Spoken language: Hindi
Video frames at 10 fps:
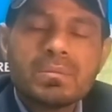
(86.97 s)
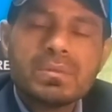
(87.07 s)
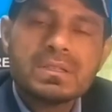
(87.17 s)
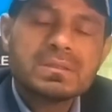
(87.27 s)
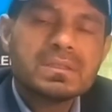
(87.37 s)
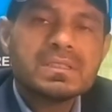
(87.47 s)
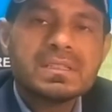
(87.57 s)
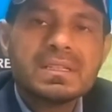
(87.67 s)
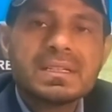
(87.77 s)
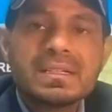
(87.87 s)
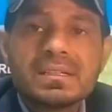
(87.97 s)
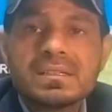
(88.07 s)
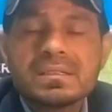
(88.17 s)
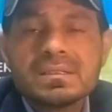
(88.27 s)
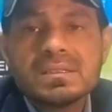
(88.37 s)
बाज़ ये देखा
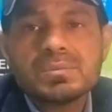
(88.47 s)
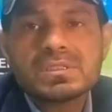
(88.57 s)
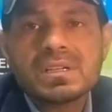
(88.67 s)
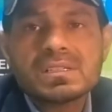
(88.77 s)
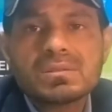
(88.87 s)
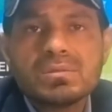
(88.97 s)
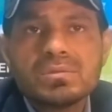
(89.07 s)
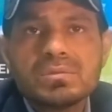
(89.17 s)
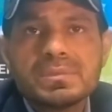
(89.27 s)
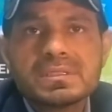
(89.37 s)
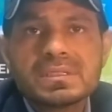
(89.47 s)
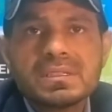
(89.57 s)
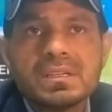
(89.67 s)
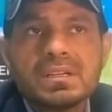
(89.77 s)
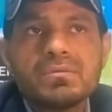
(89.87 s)
गया है कि पचास लोगों में से
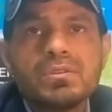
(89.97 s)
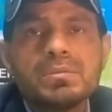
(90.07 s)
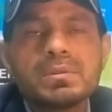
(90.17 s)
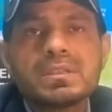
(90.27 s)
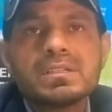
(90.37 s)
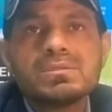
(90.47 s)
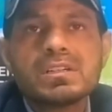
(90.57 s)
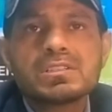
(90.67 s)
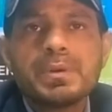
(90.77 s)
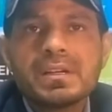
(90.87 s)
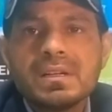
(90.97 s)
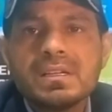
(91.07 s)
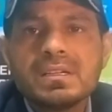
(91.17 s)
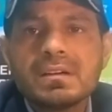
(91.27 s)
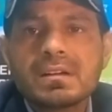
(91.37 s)
एक वही बंदा जो एक्सपेक्ट
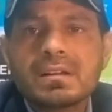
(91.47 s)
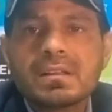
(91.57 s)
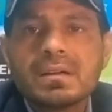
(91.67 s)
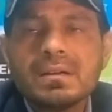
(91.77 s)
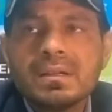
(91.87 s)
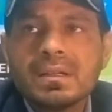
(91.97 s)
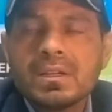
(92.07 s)
नहीं कर रहा था